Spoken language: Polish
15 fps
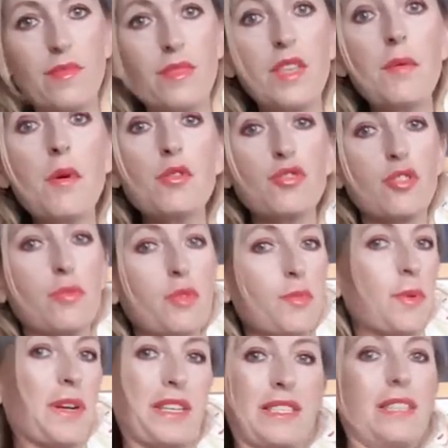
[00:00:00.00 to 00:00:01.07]
nie może być
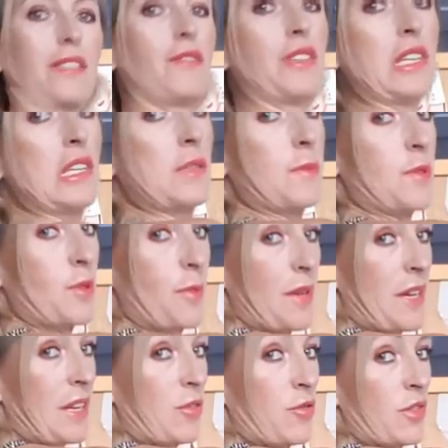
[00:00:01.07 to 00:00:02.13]
pokazana w taki sposób,
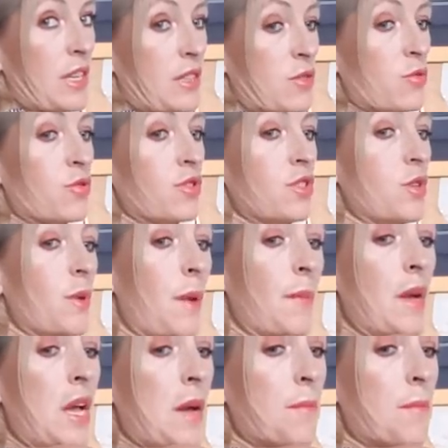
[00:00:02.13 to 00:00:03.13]
jak ja to teraz uczyniłam,